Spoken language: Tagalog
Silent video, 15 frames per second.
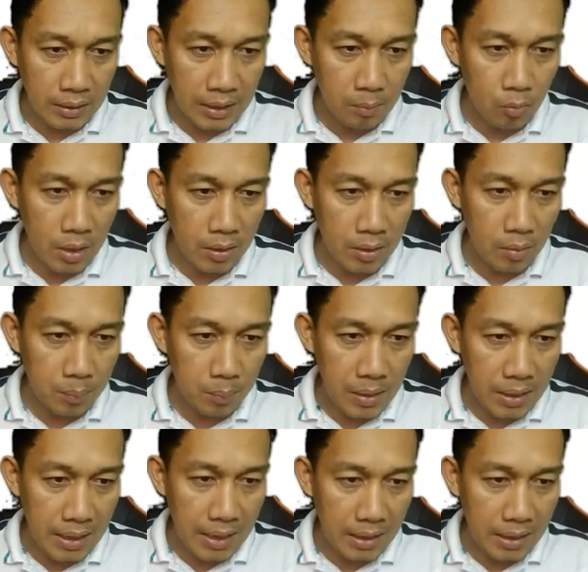Click mo lang yung
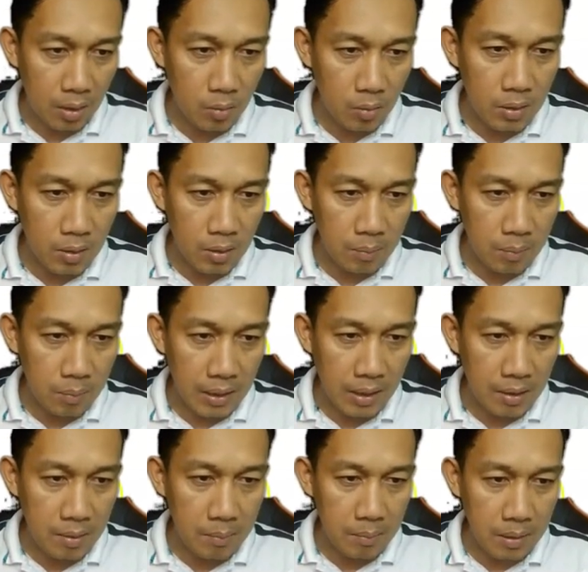pinaka-arrow
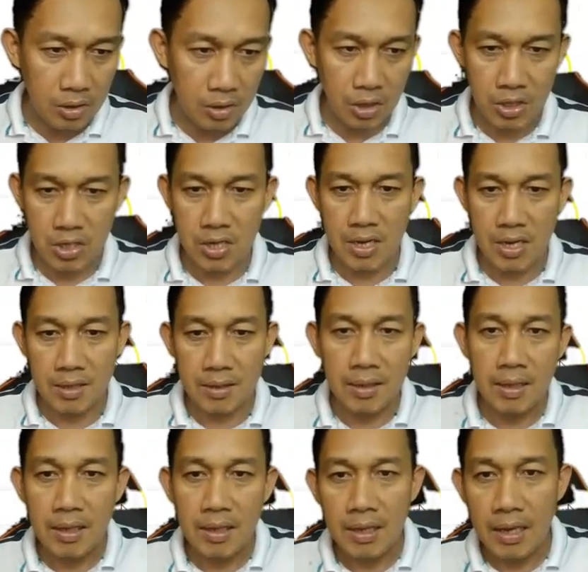para mag-search yan.
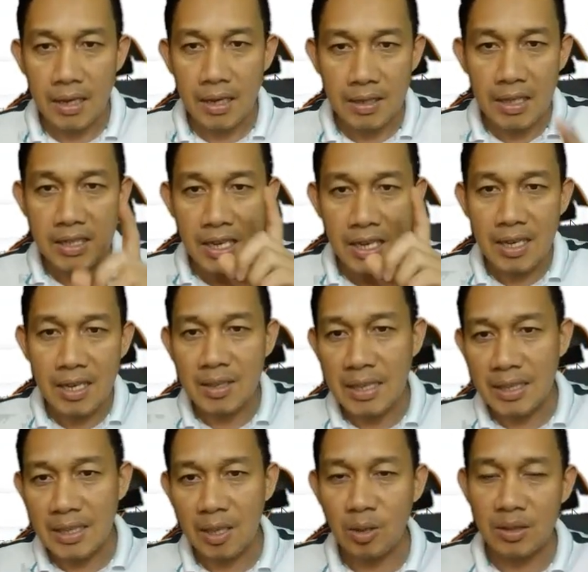And then, siya na yung
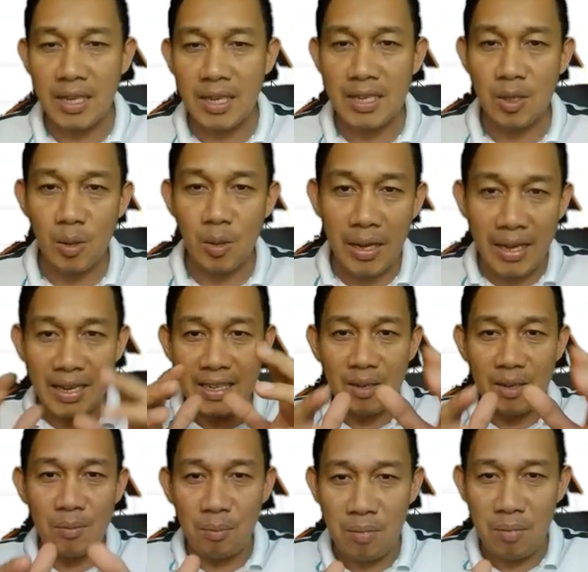sasagot, guys. Yung AI na
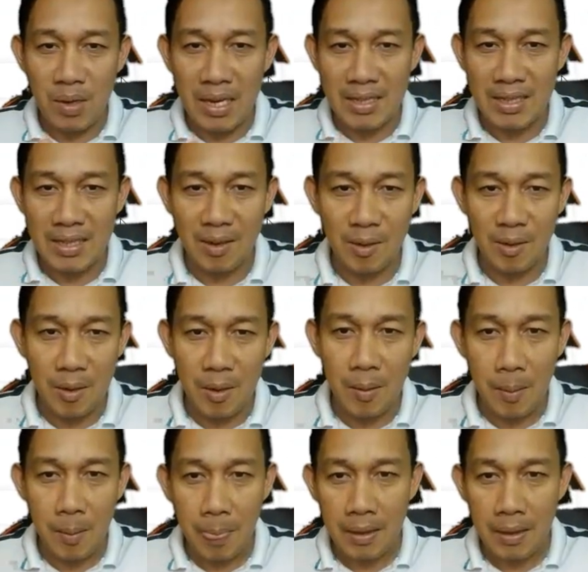magbibigay dyan, oh
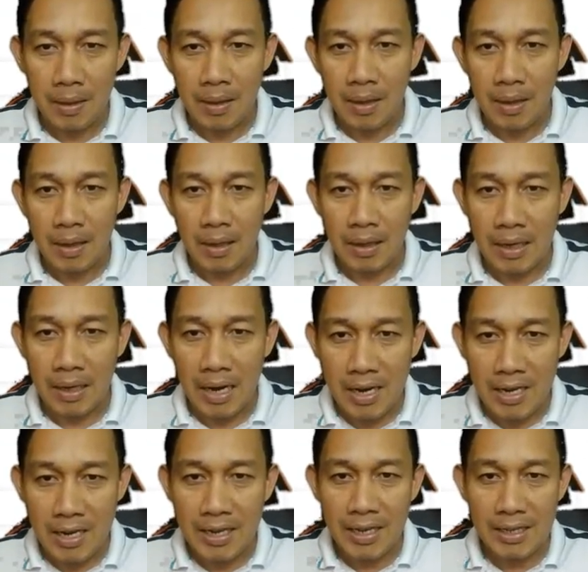
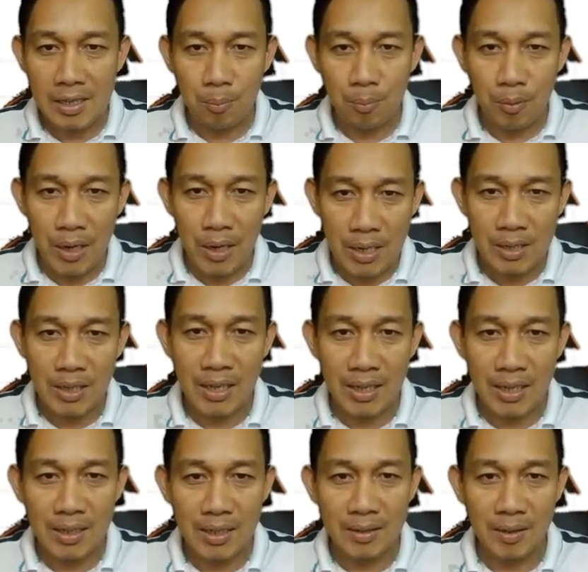garlic has a
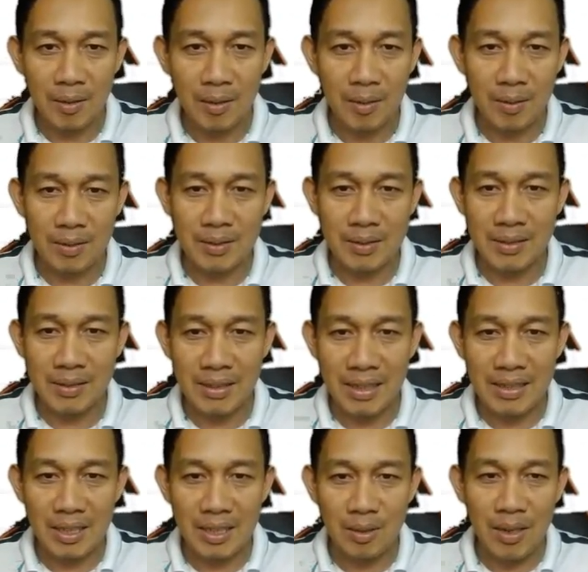potential. Oh,
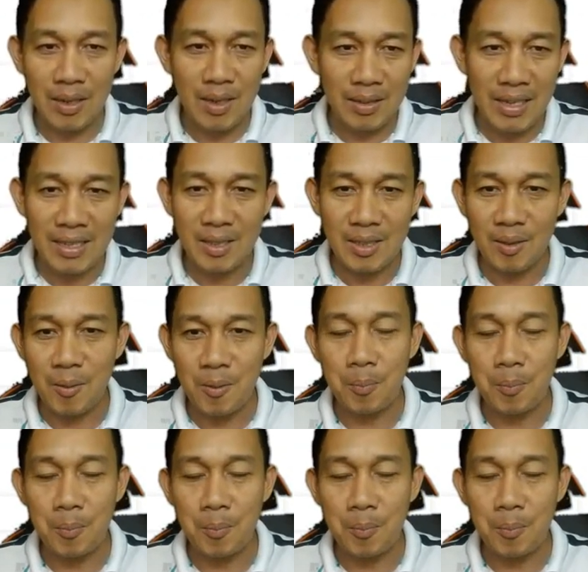nandito na yan, guys, oh.